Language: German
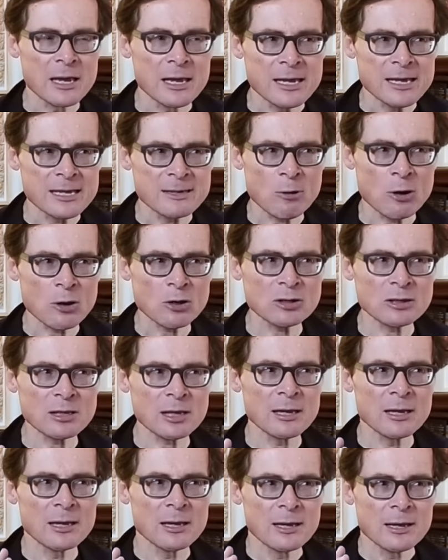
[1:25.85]
Ich
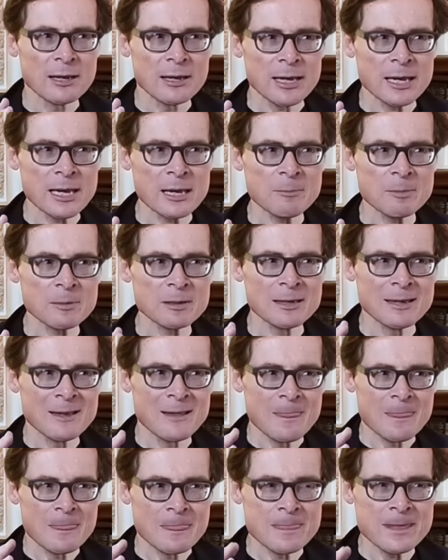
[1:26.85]
möchte eben
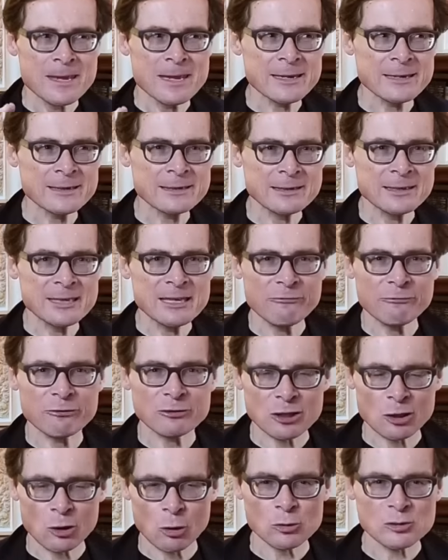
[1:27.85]
nicht die
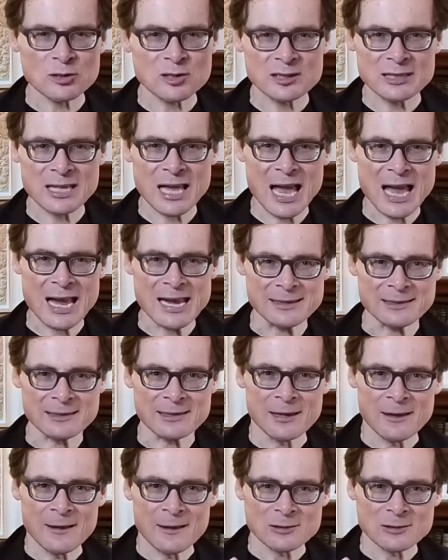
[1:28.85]
Verdrossenheit